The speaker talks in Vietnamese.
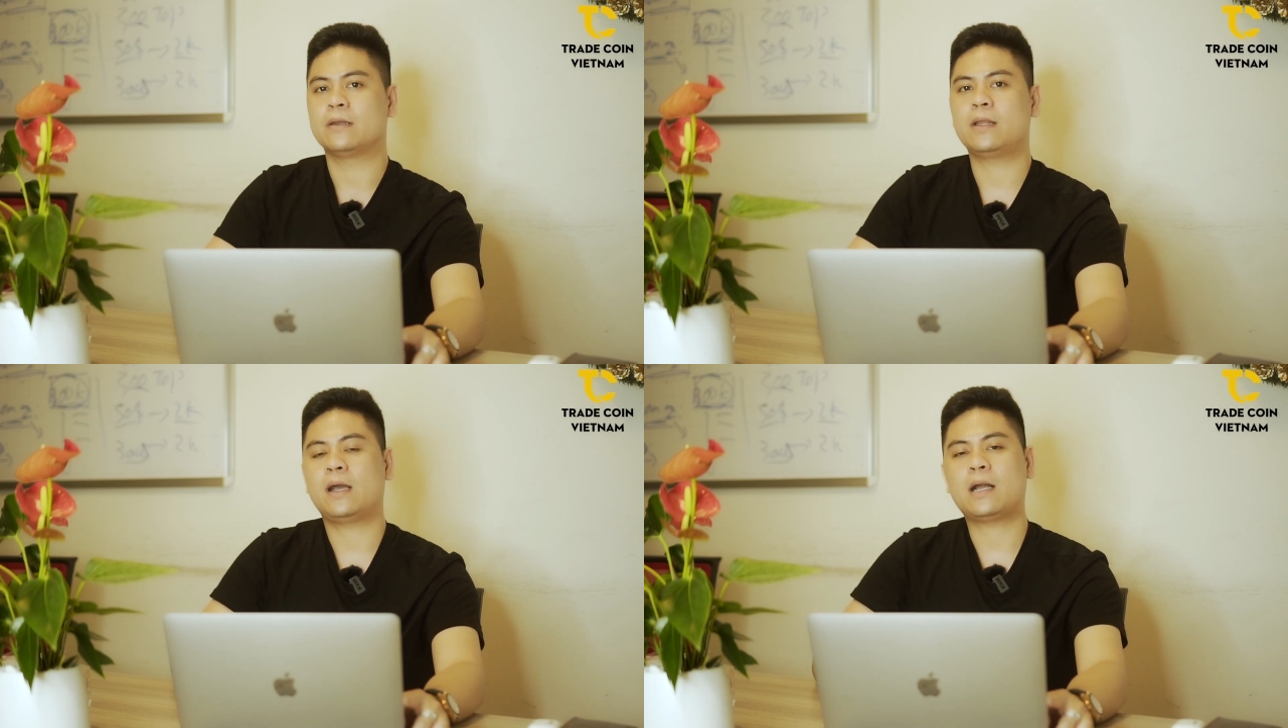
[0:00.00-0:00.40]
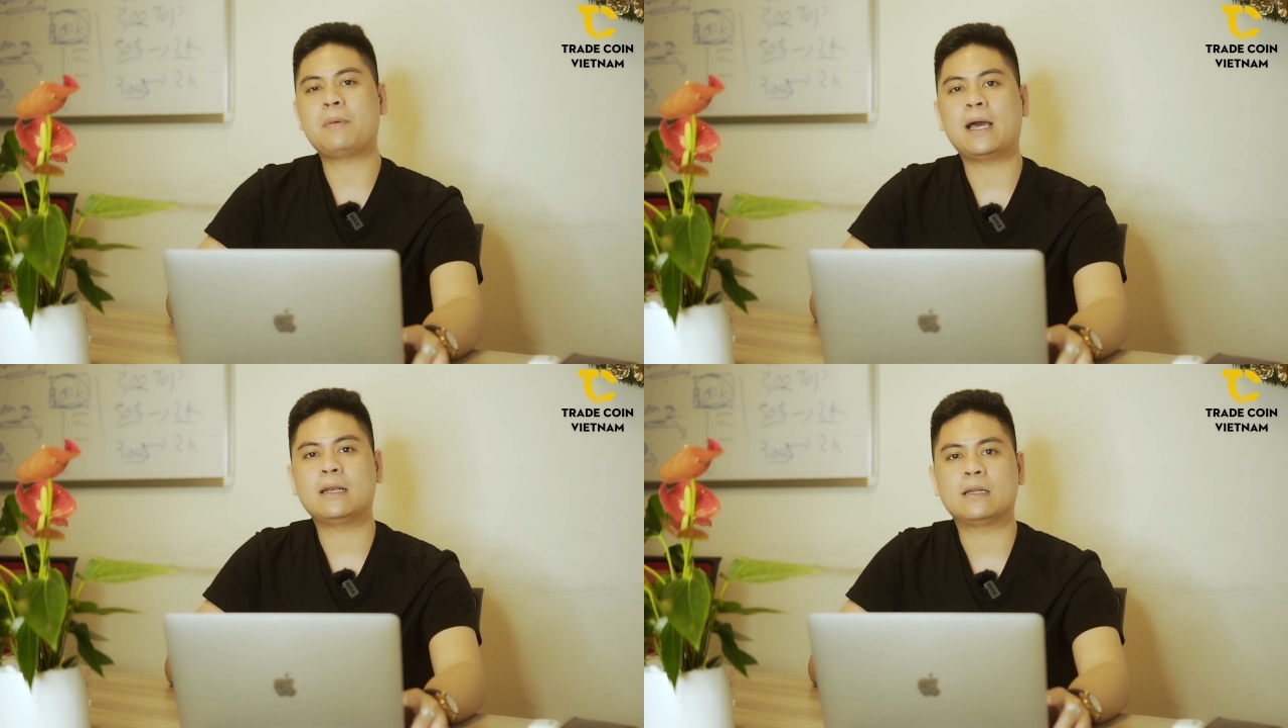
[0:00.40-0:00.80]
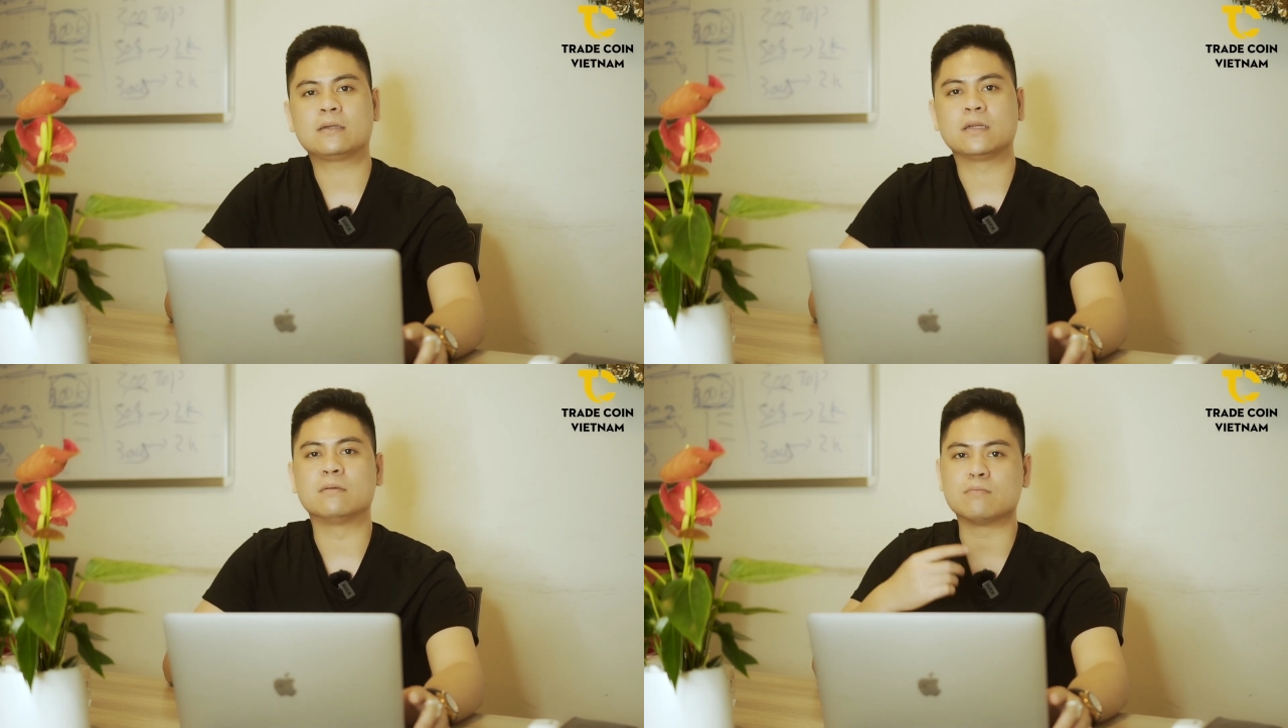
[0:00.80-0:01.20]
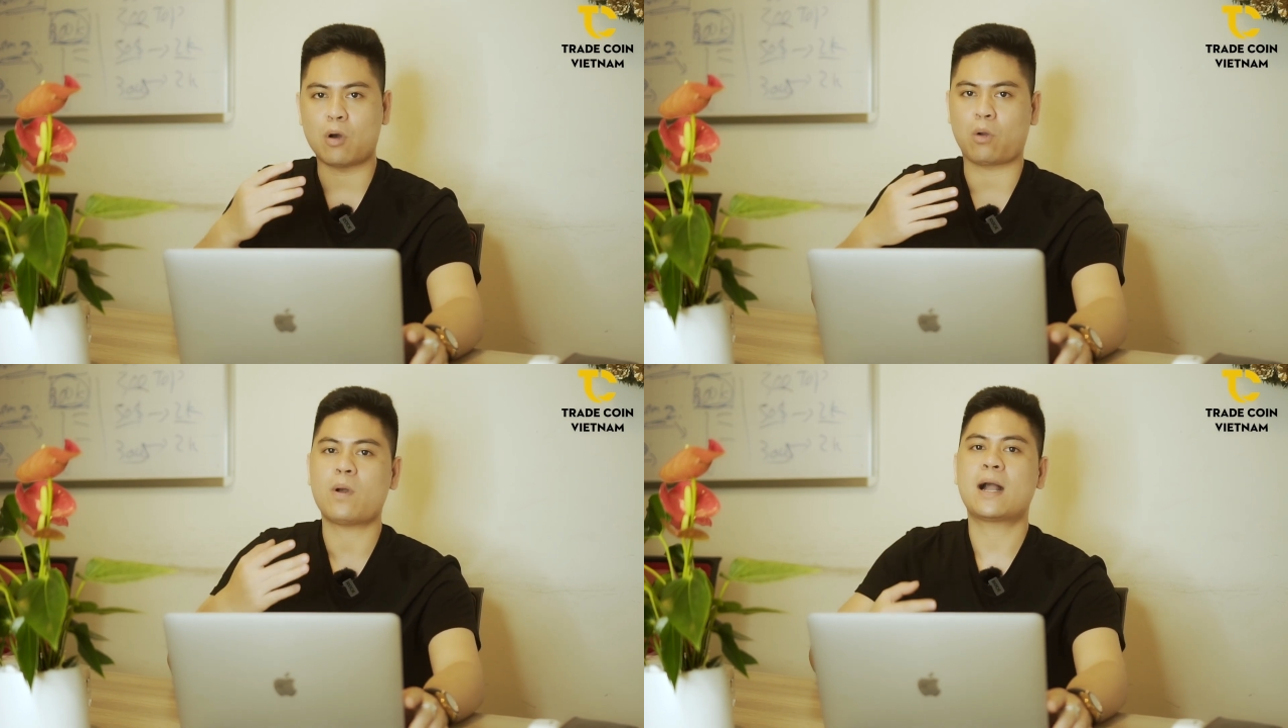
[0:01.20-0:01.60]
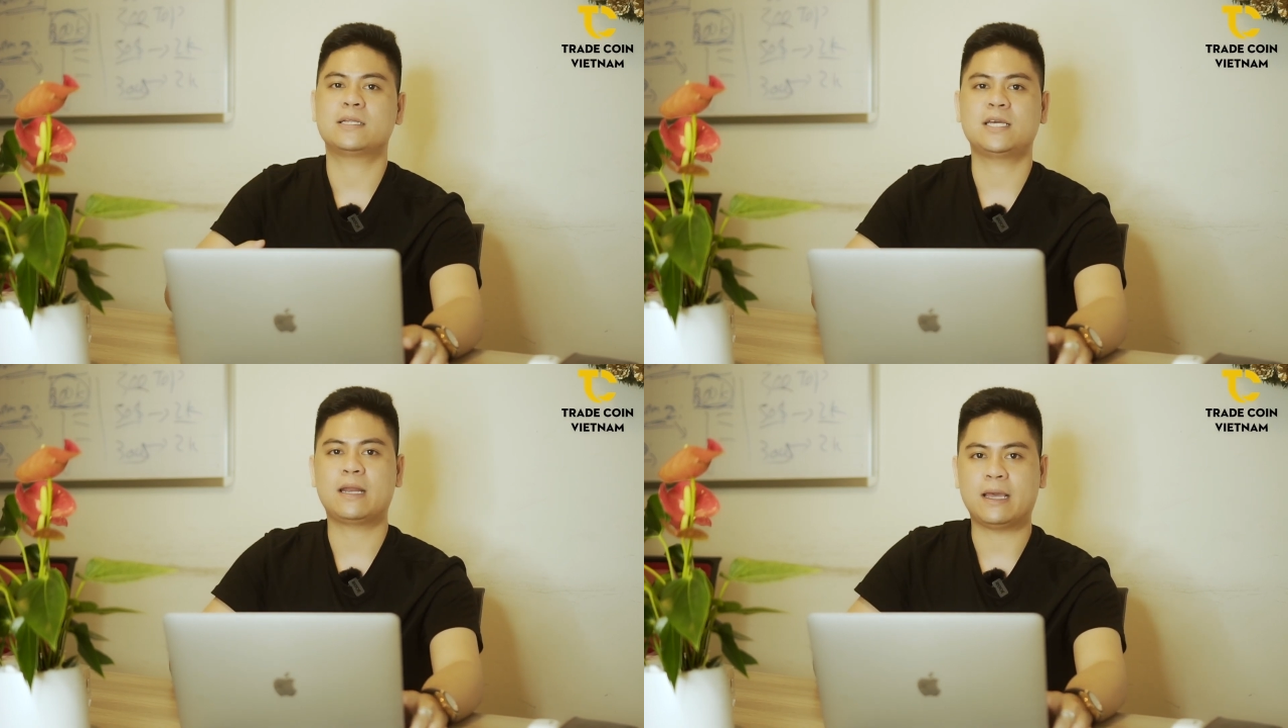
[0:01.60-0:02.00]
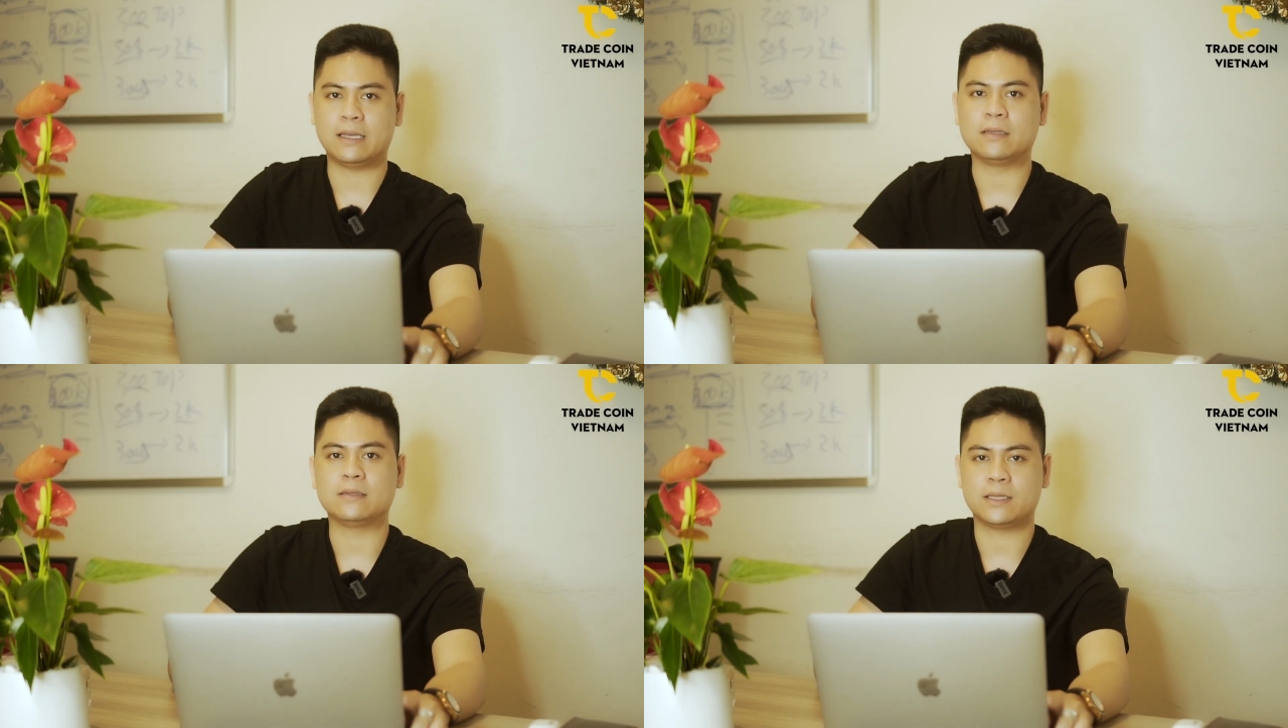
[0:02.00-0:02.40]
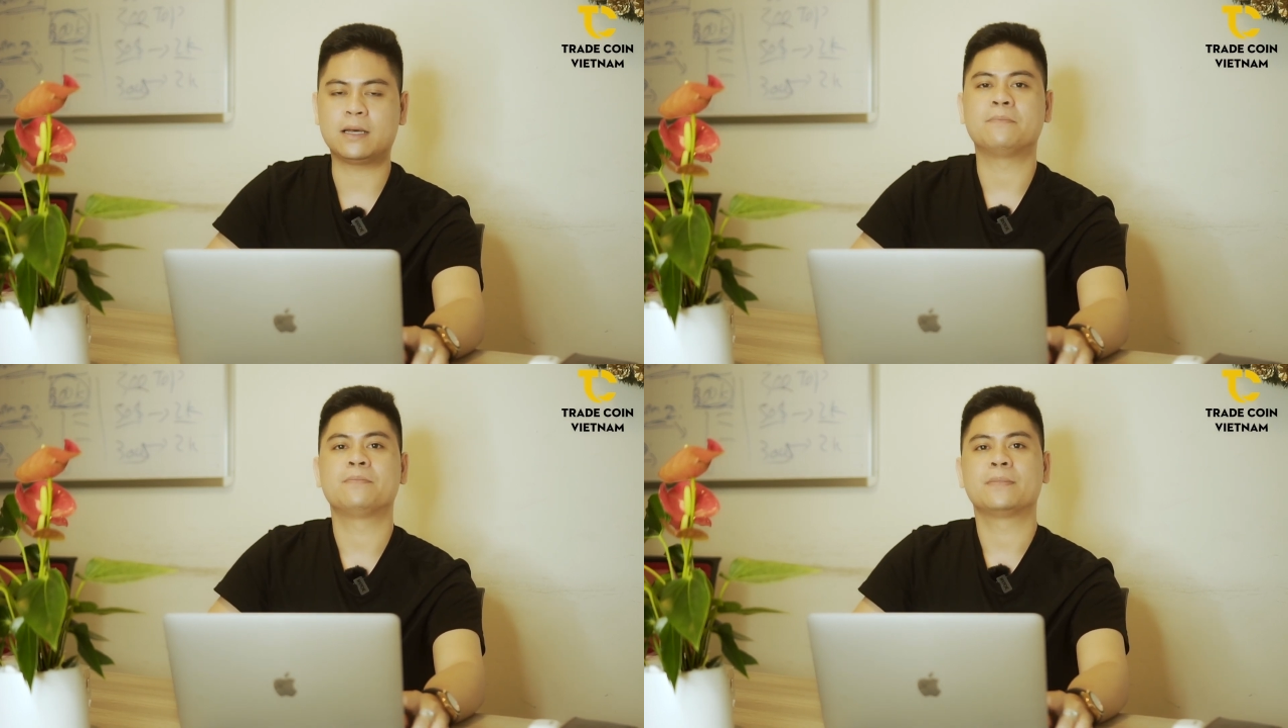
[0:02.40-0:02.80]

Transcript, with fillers: nên là các bạn đừng bỏ qua cái trend này nhé